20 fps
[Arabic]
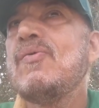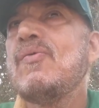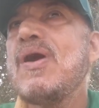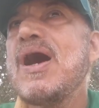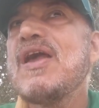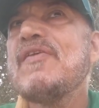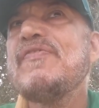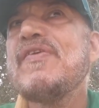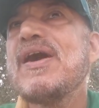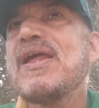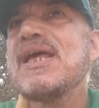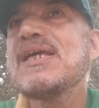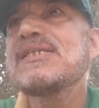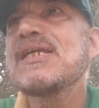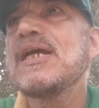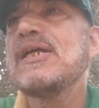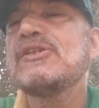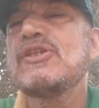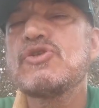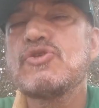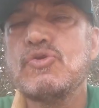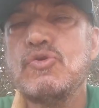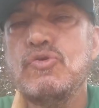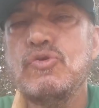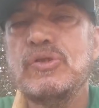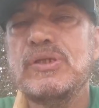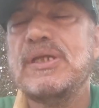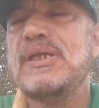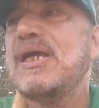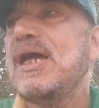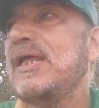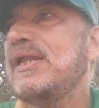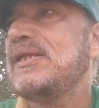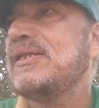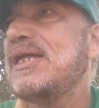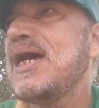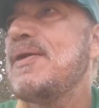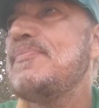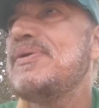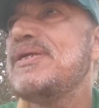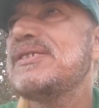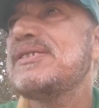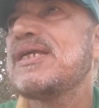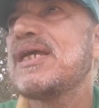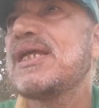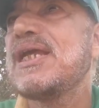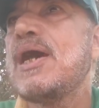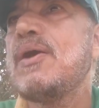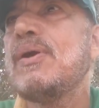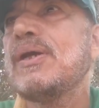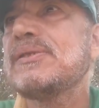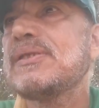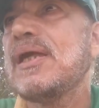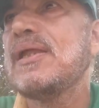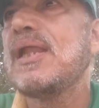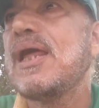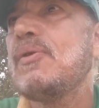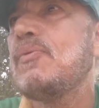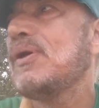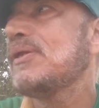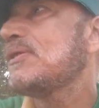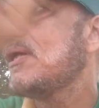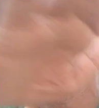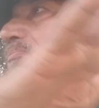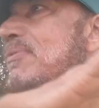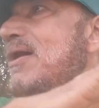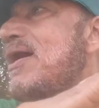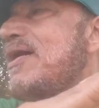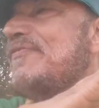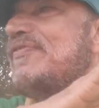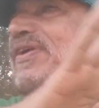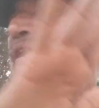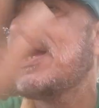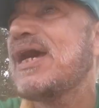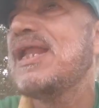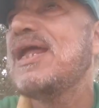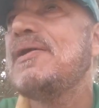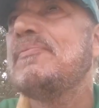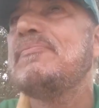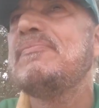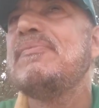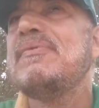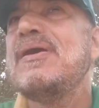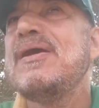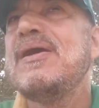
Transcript: وأرفع راسك أنت سعودي يعني دام عزك يا وطن الوطن ما في كلام